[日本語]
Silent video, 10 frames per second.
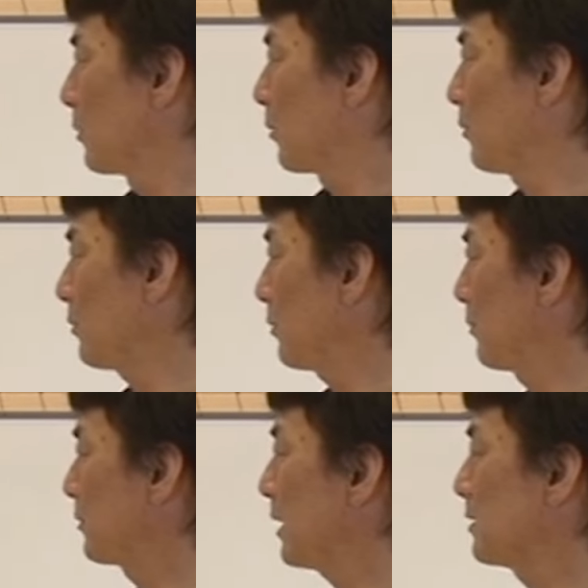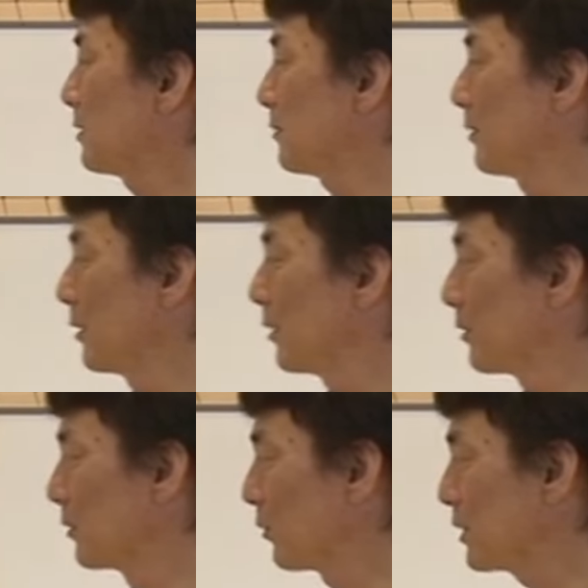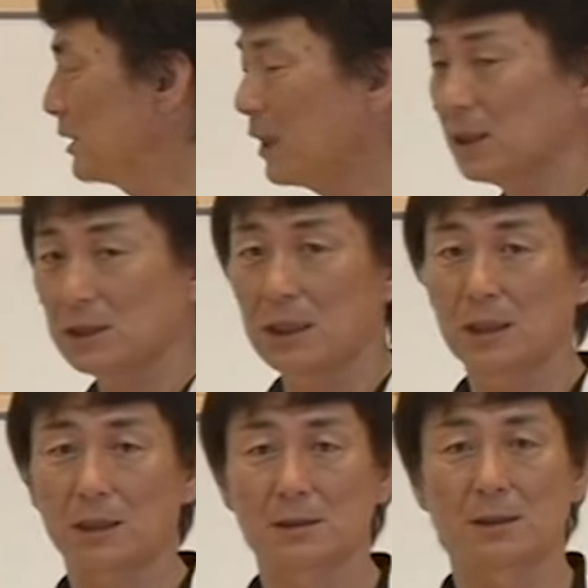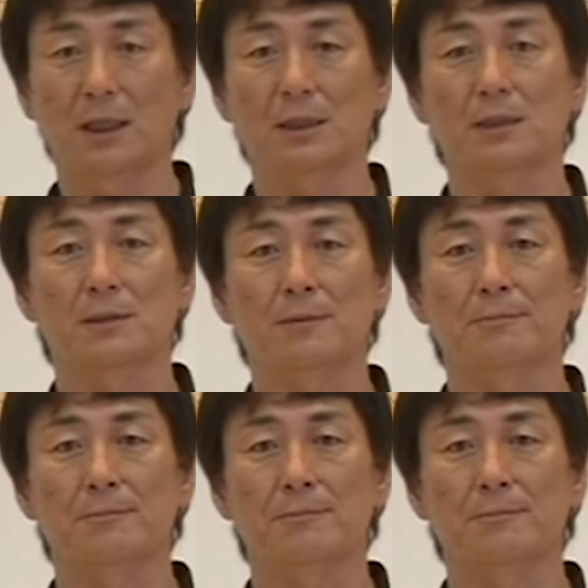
この2つどちらかしか必ずないんです。